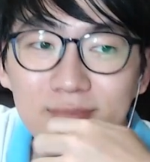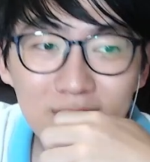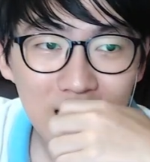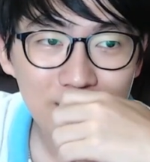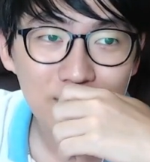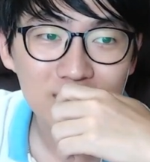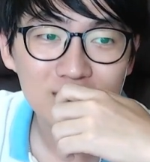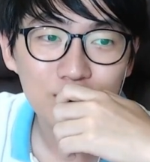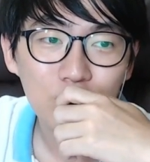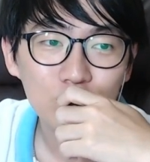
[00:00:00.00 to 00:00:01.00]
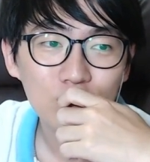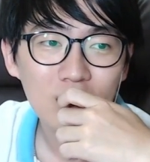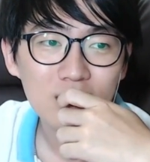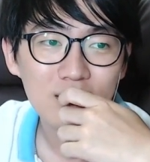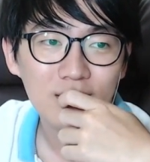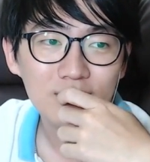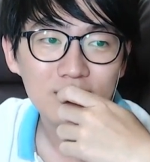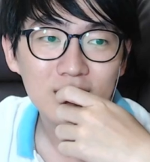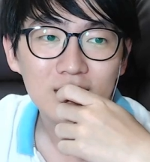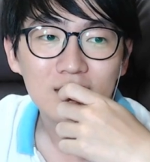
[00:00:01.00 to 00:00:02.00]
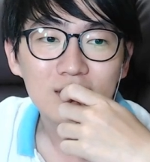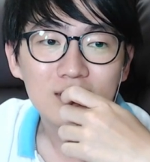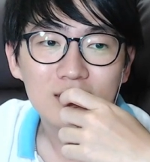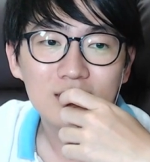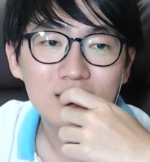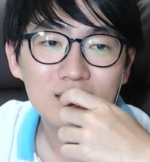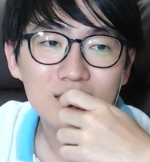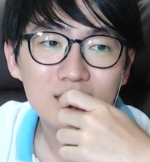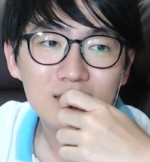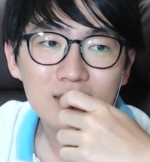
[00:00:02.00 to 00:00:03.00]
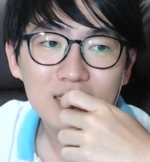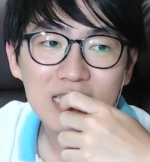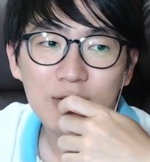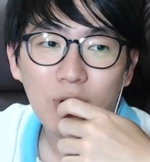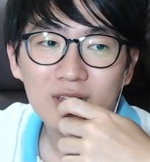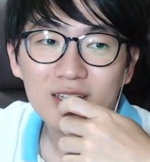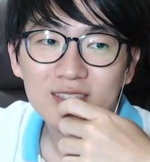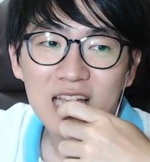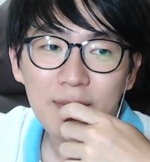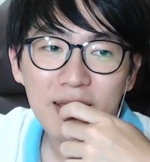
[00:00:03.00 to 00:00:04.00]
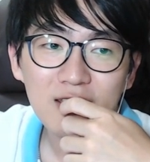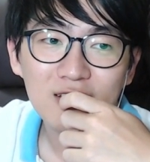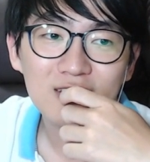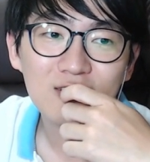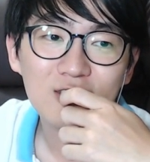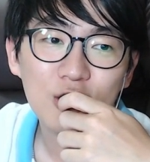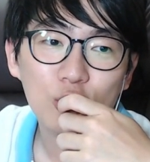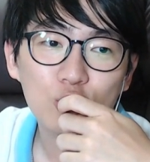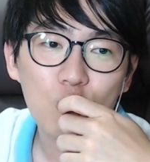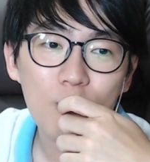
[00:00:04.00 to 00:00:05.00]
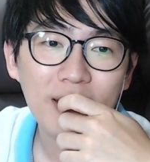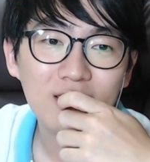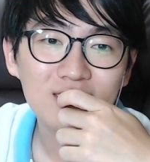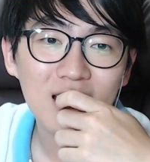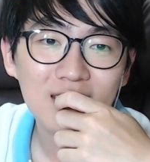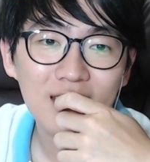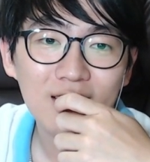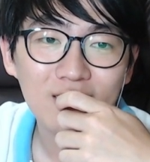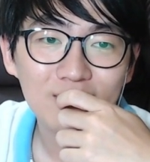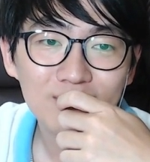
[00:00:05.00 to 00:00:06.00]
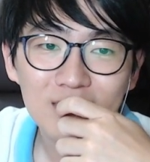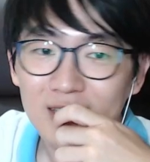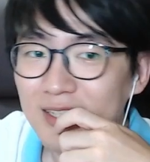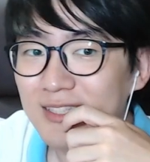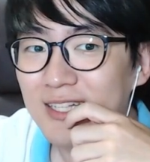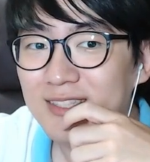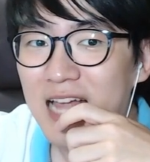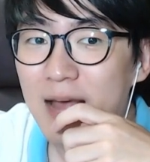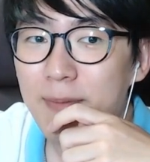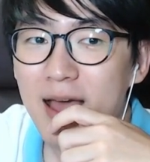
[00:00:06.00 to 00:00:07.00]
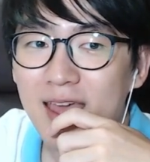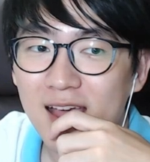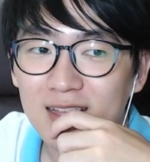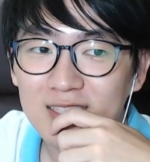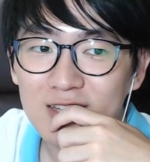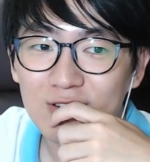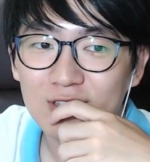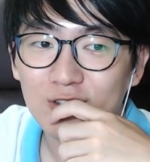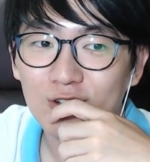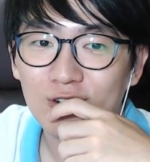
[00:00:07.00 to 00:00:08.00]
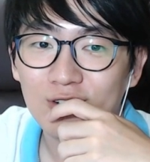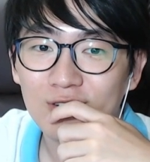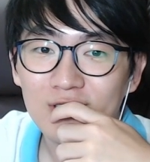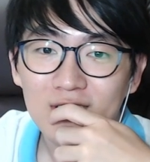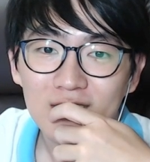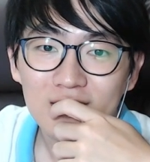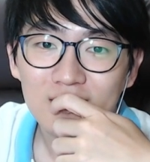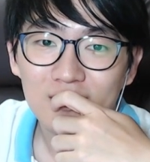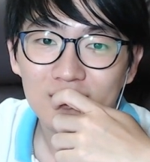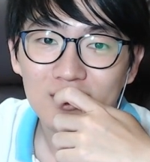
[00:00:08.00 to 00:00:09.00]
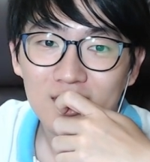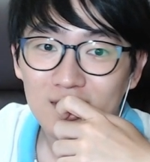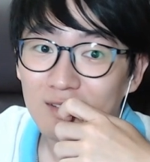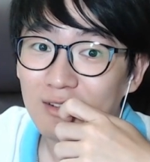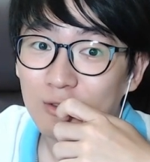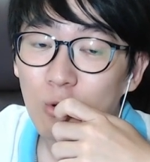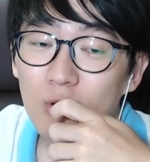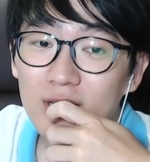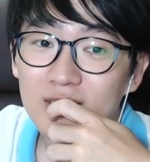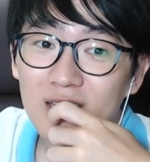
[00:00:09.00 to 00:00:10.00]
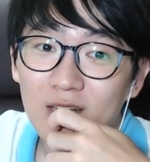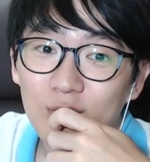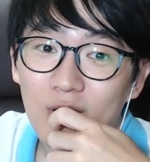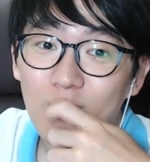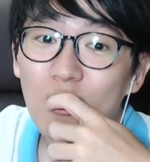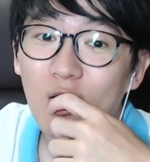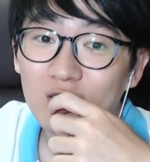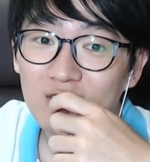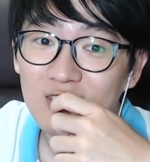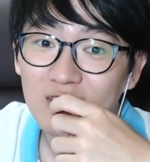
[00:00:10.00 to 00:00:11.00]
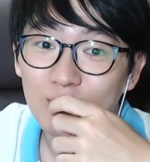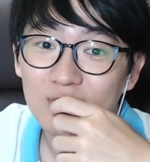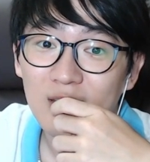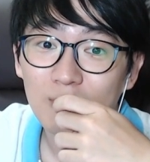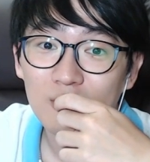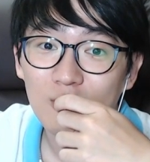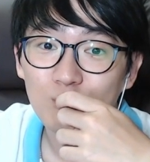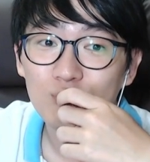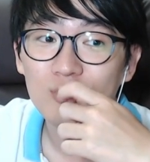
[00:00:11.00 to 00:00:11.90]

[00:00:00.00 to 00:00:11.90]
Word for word: 한번 이제 보도록 할게요. 그, 기원전 400년에서 기원후 500년 사이에요. 이제 자바 해안 지역에서 그런 그 토기를 사용하고 거석 기념물을 남겼던 분위